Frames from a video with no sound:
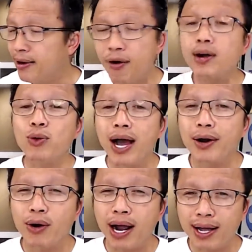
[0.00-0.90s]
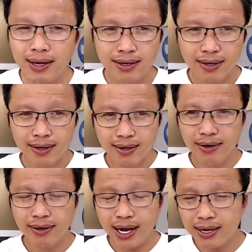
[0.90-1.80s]
có kết quả đâu ra vậy
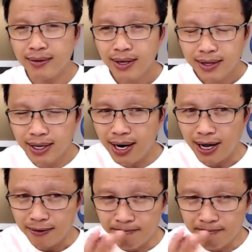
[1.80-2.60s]
ok cho nên là